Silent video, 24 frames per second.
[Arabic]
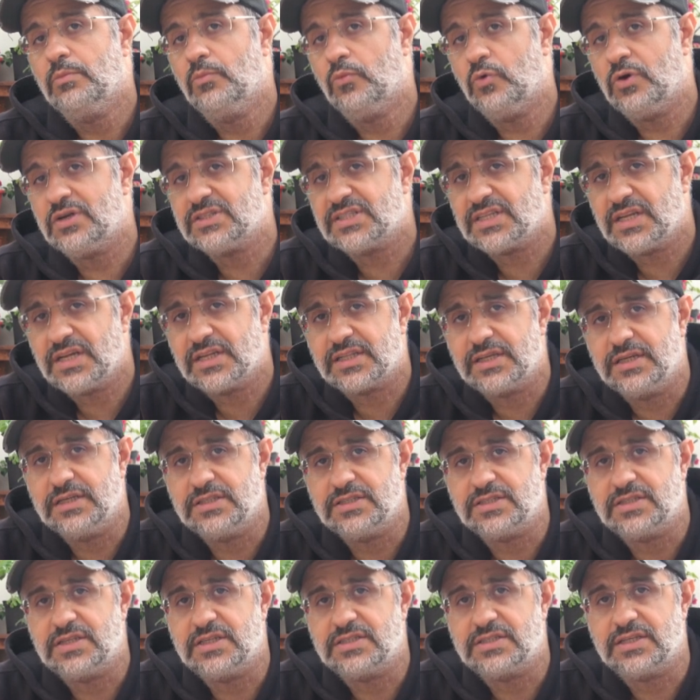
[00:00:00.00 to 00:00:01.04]
مواصلة
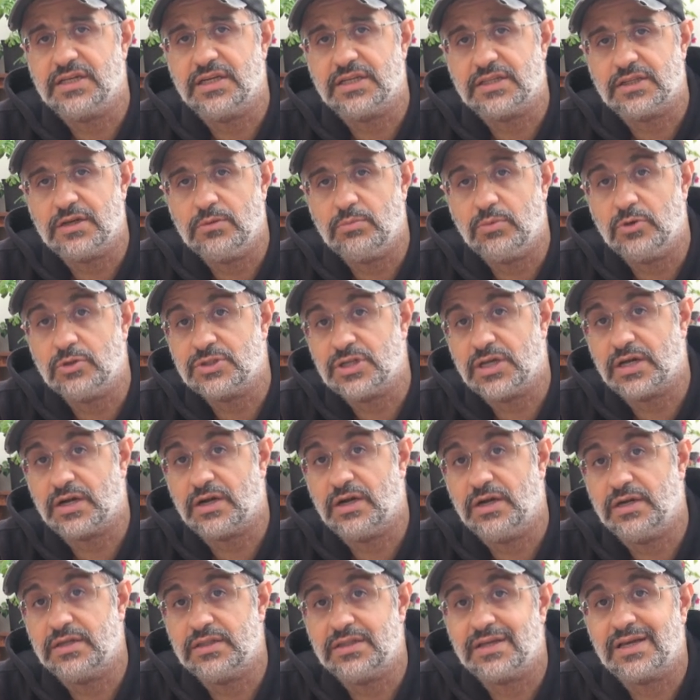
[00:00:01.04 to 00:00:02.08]
لسلسلة البونزاي
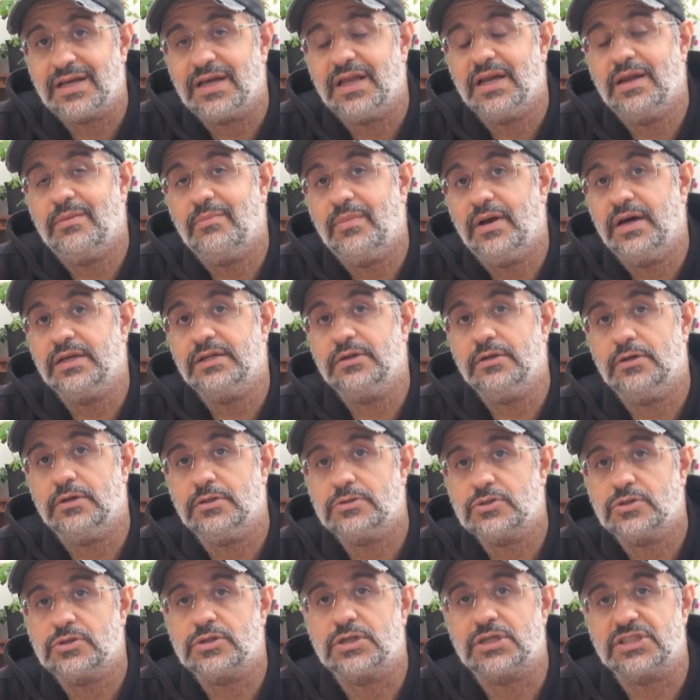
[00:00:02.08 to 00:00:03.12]
راح نتكلم عن
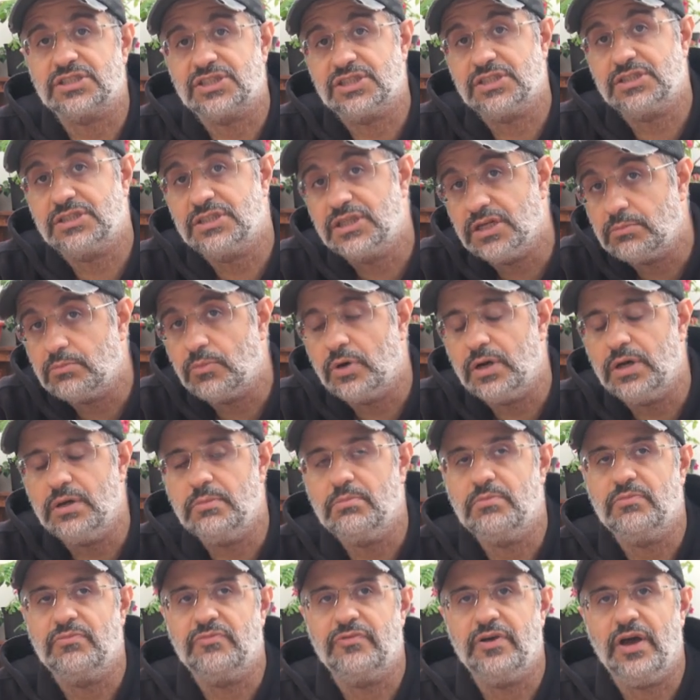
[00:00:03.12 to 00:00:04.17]
عنصر جدا
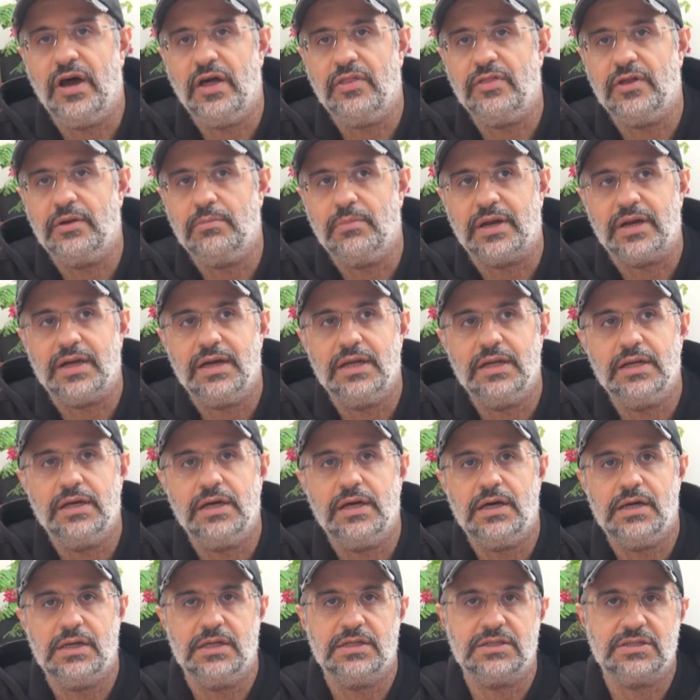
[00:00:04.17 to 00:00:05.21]
مهم في هذه المرحلة
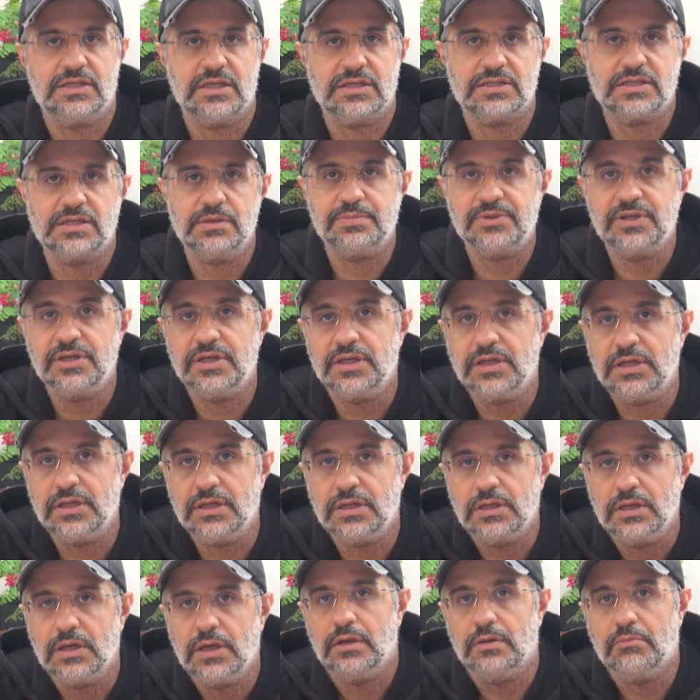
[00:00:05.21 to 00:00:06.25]
على أساس
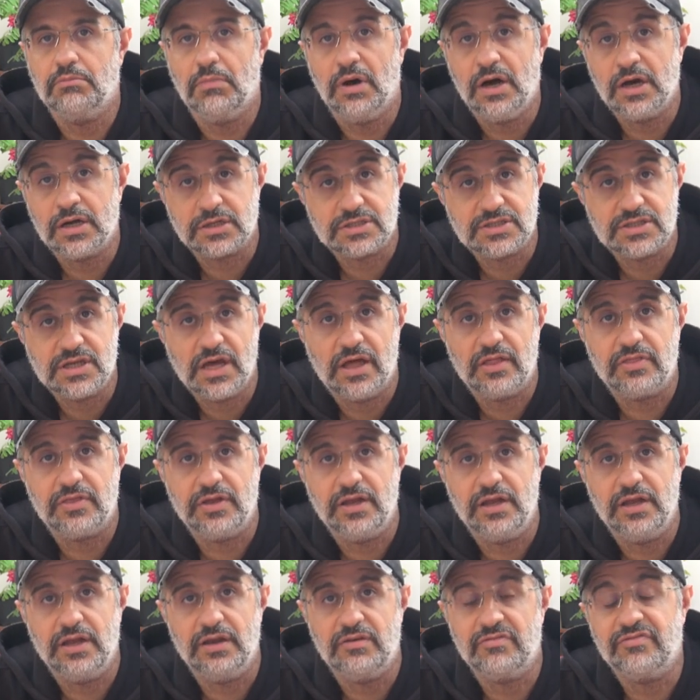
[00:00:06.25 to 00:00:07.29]
نبتدي نمارس
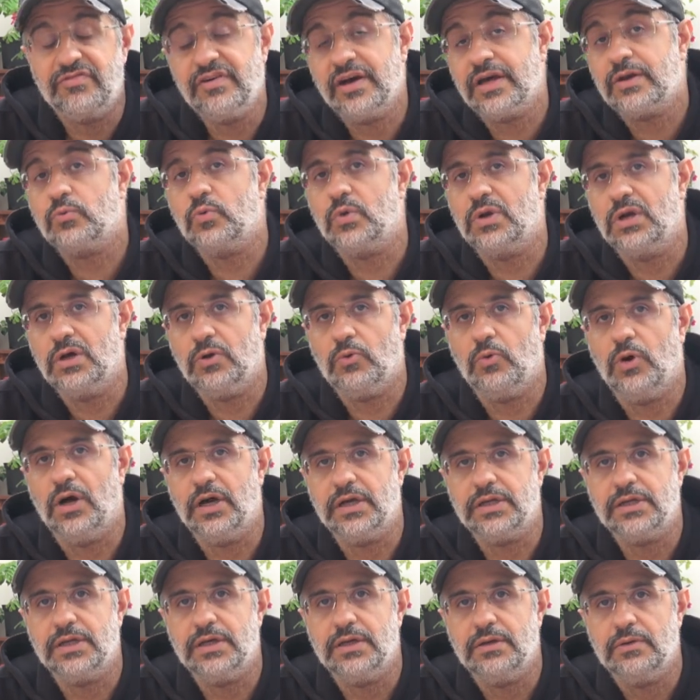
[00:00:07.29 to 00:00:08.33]
هذه الفن
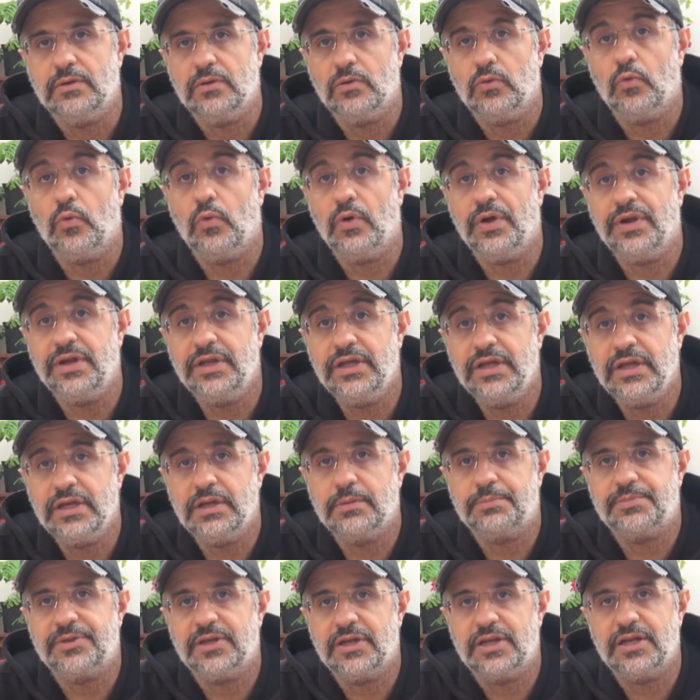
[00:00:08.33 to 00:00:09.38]
والهواية وهني
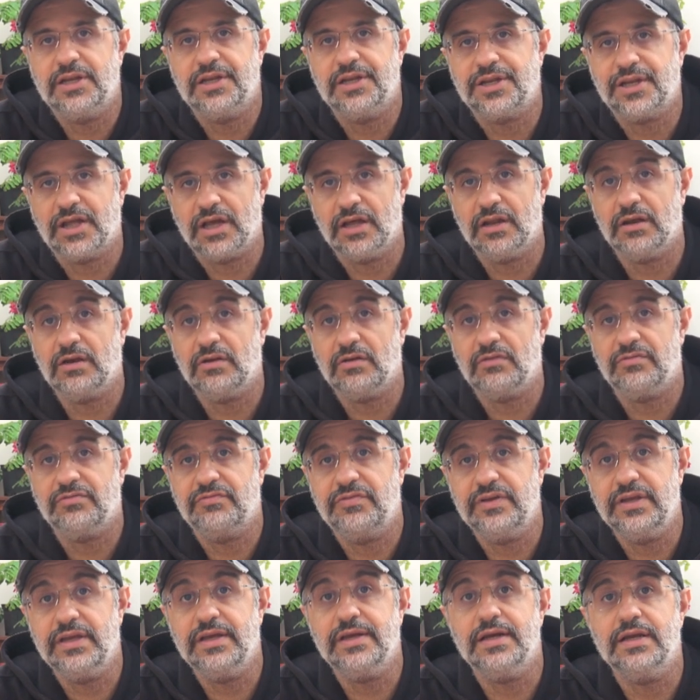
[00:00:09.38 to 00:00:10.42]
نبتدي ندخل
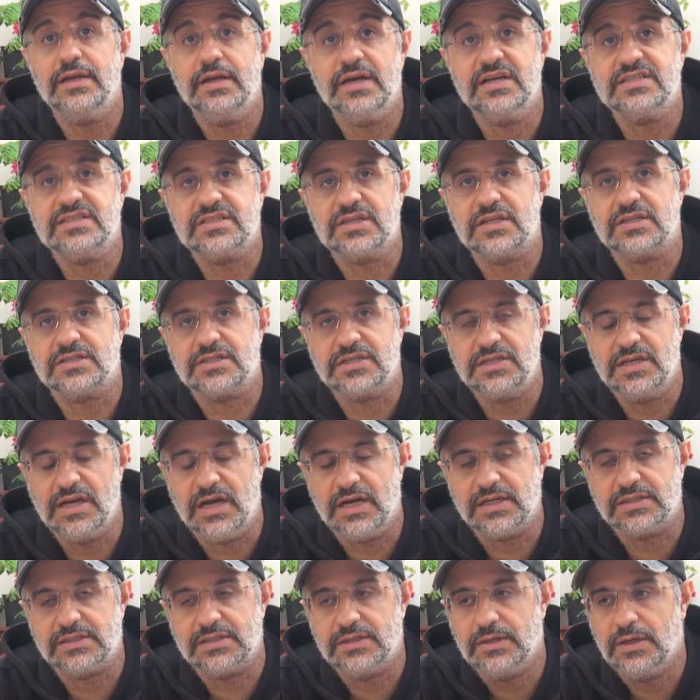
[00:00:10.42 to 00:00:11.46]
في
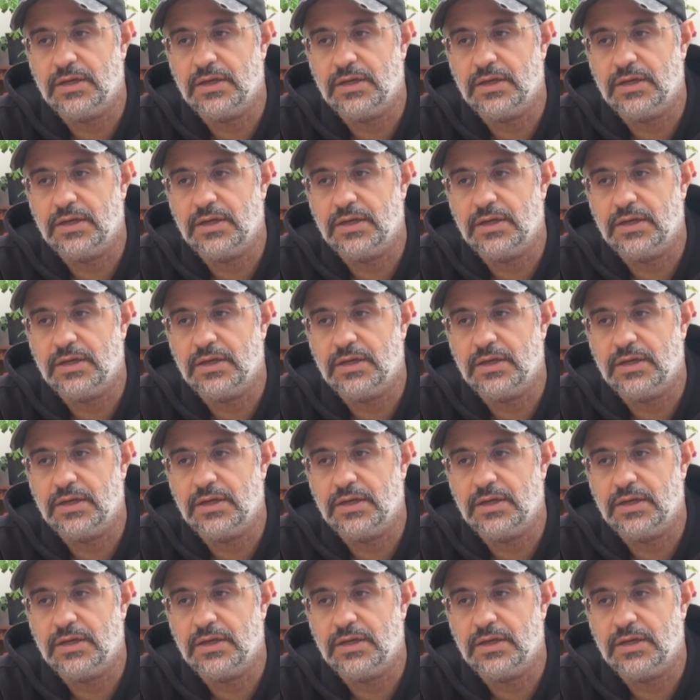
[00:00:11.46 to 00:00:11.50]
الأساسيات